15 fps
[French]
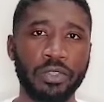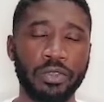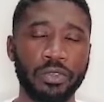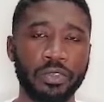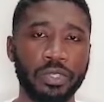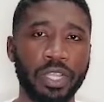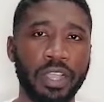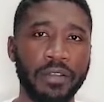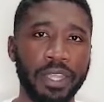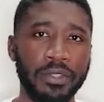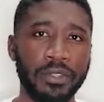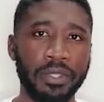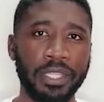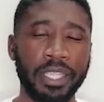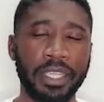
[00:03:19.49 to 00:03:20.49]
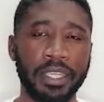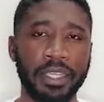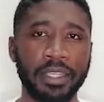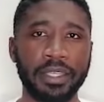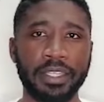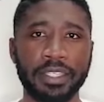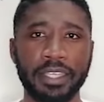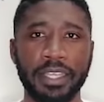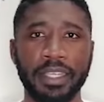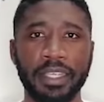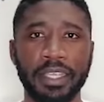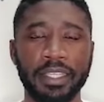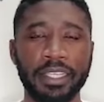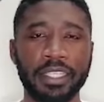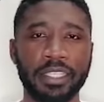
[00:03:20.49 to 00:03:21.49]
donc du travail de terrain, les
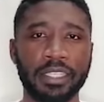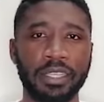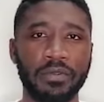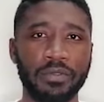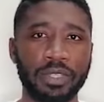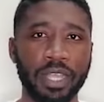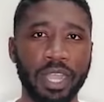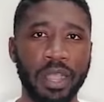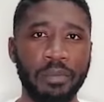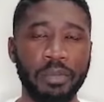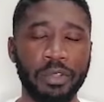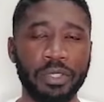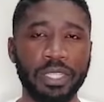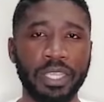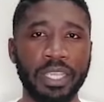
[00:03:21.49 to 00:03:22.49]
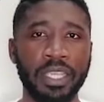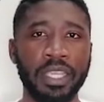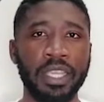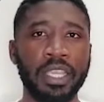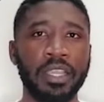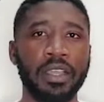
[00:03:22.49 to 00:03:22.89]
enquêtes, qu'est-ce que ça vous a apporté,